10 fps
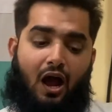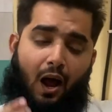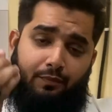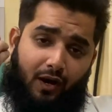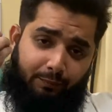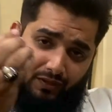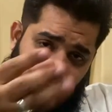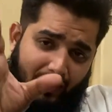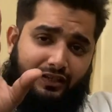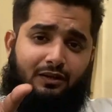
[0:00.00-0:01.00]
आप अपने
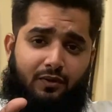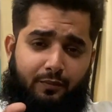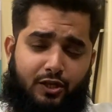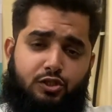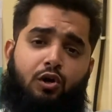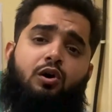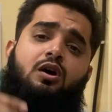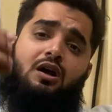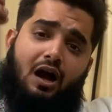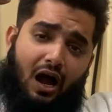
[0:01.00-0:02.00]
पैकिंग में बेचो
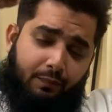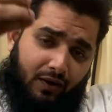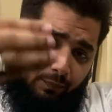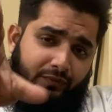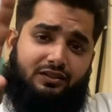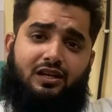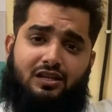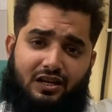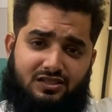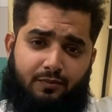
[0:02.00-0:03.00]
आप अपने
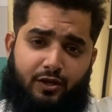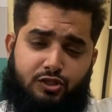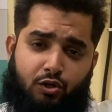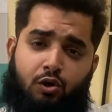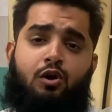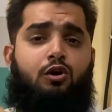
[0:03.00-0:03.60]
तरीके से बेचो